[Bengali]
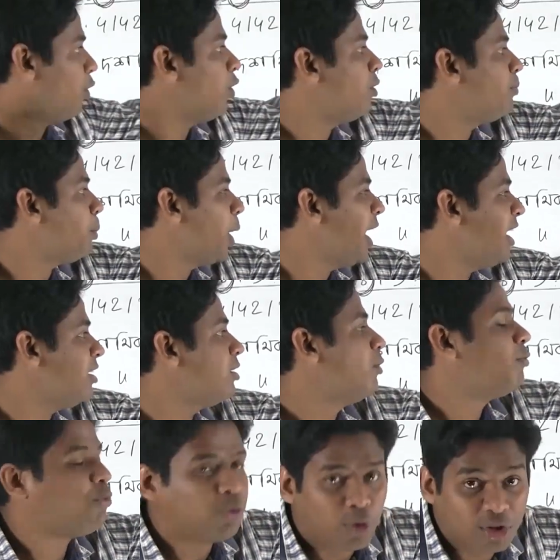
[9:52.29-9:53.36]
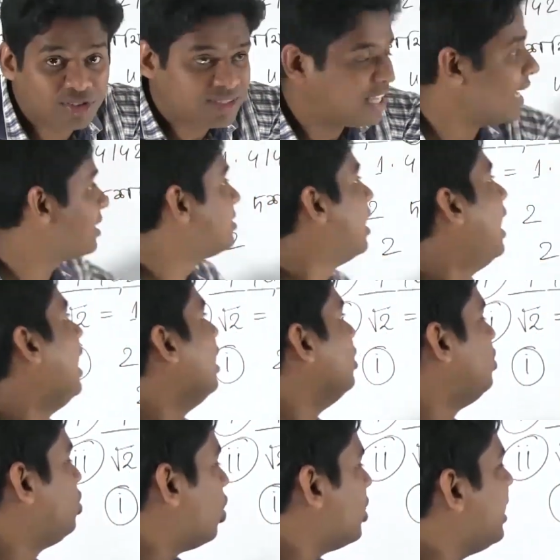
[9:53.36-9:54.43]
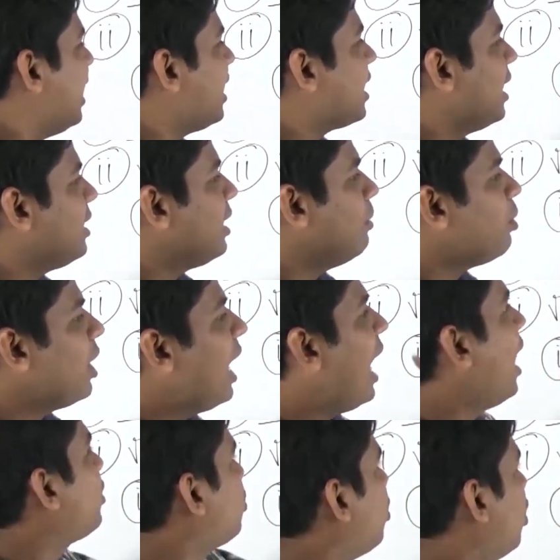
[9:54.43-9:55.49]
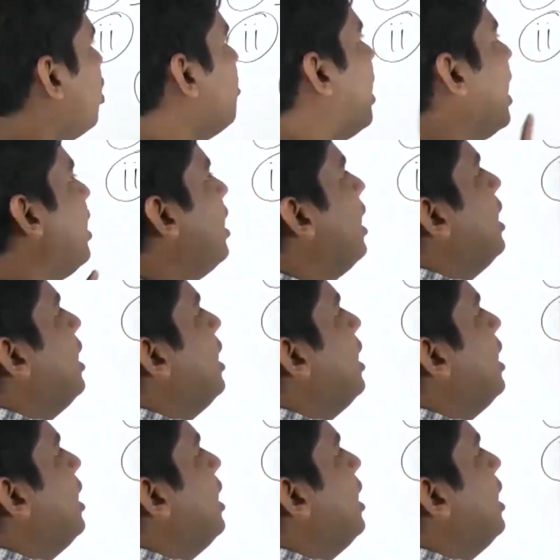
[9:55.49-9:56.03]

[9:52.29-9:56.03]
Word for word: ফোর পয়েন্ট ফোর সিক্স যদি এখানটায় বলা আসন্ন মান